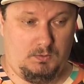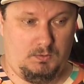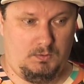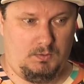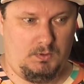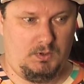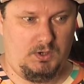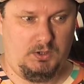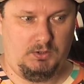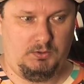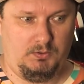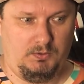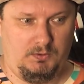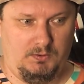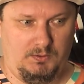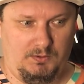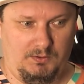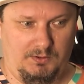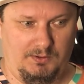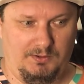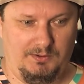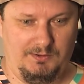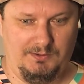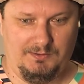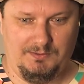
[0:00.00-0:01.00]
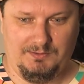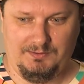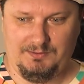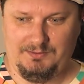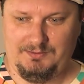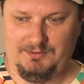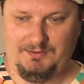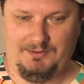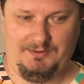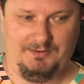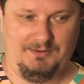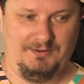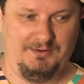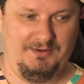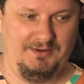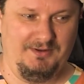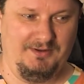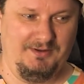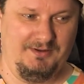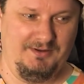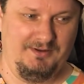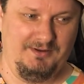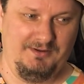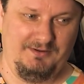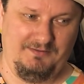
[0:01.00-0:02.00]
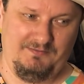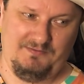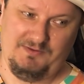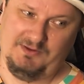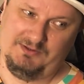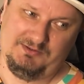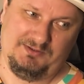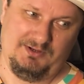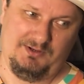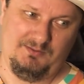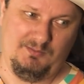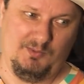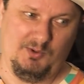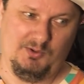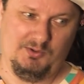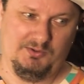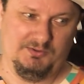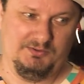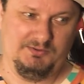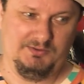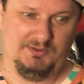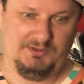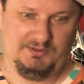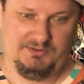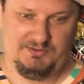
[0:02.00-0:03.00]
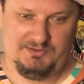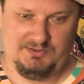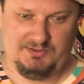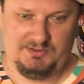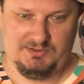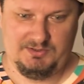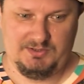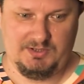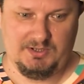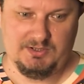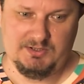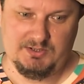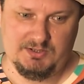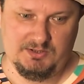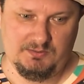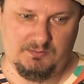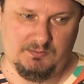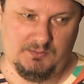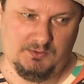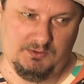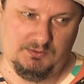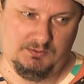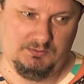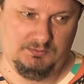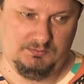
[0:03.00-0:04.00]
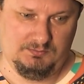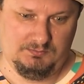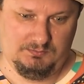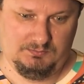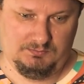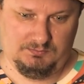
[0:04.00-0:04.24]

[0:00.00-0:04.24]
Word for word: Не, ну, Феттель мог и так сказать, мол,